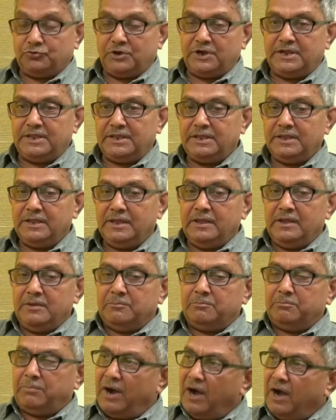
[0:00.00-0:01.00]
చూడండి
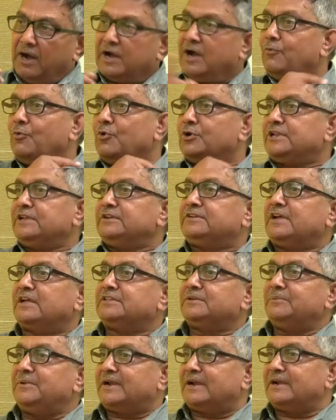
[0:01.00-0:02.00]
బాగా ఓటింగ్
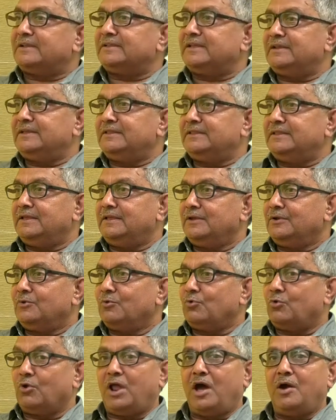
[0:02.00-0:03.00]
శాతం ఎక్కడ జరిగింది
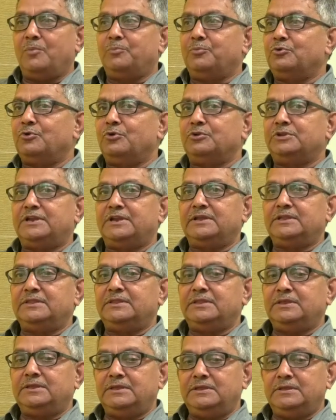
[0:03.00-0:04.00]
కొల్హాపూర్లో
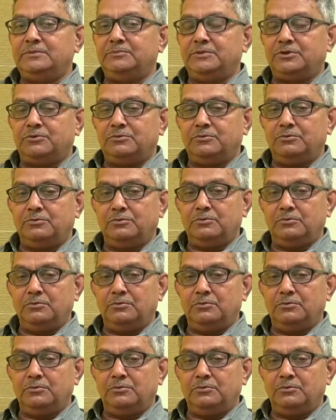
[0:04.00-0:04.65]
జరిగింది మీకు